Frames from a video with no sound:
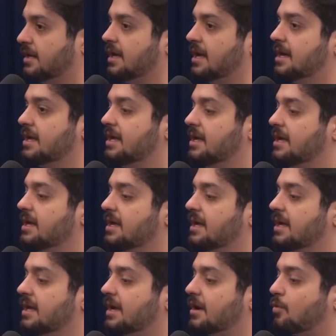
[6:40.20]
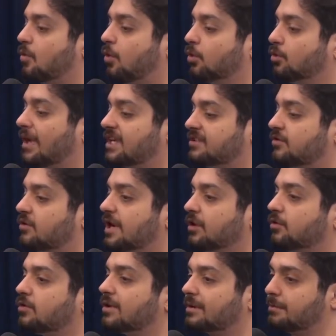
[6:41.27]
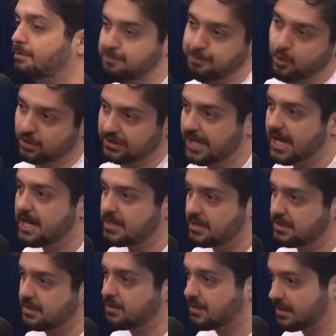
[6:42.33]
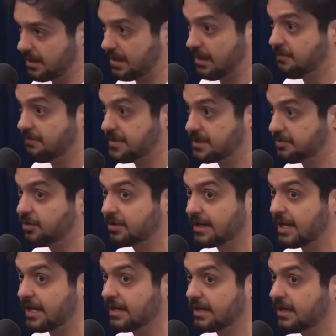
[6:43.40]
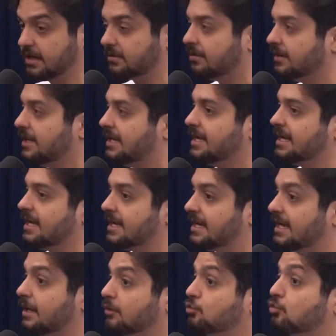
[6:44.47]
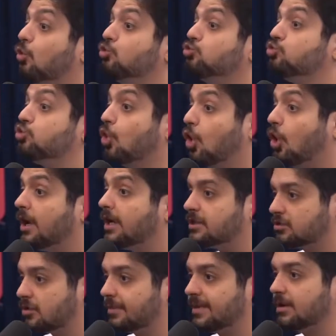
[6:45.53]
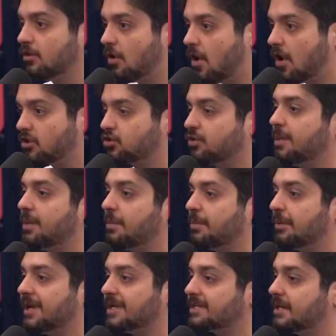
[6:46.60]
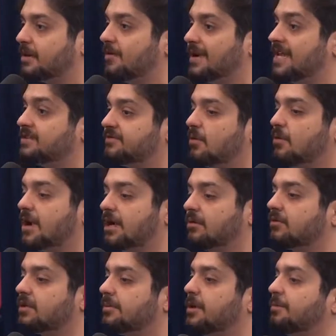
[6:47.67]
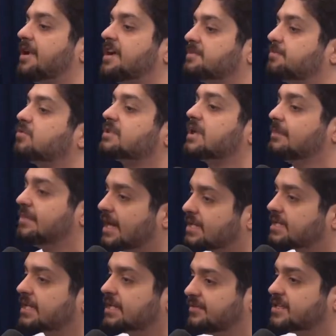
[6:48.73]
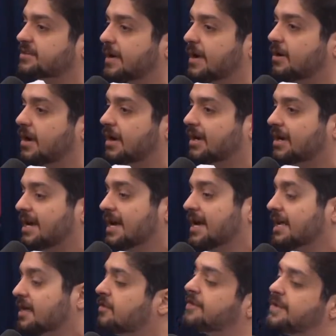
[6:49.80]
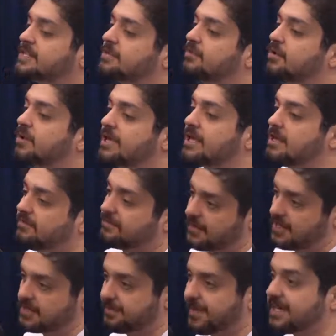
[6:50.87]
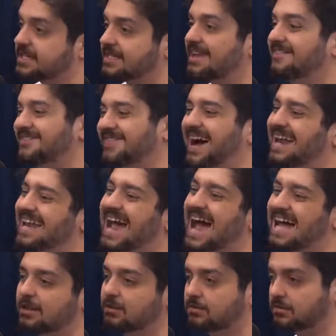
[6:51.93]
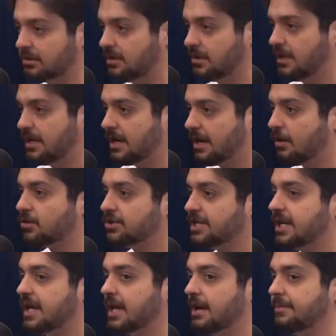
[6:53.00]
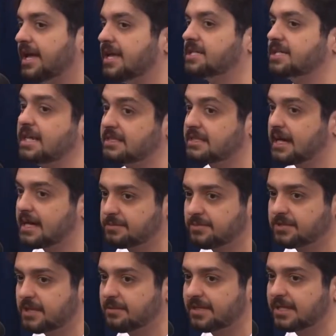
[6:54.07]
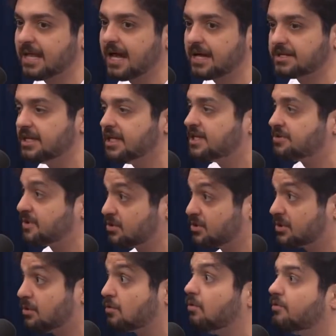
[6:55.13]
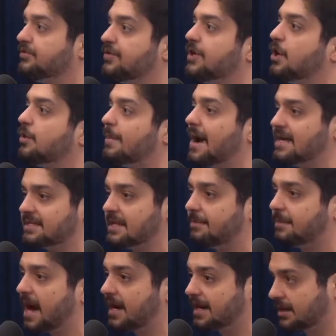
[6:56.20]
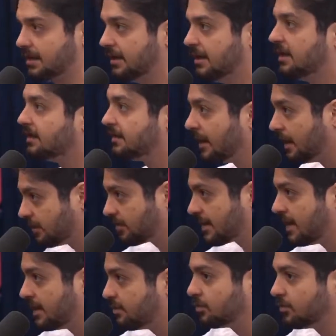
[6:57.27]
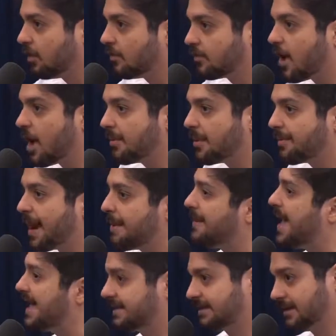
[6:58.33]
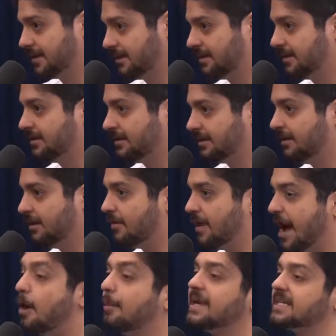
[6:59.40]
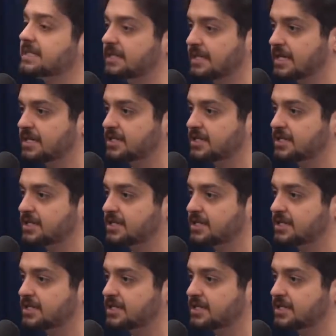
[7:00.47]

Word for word: E quando elas vão ganhando poder, que nem o Facebook está ganhando, ganhando controle sobre nós, sobre a população, eles vão ganhando também uma responsabilidade cada vez maior. E o Facebook, infelizmente, tem falhado rotineiramente nessa responsabilidade. As pessoas não confiam mais na marca. Tanto que ele mudou o nome para Meta. Entendeu? É uma estratégia de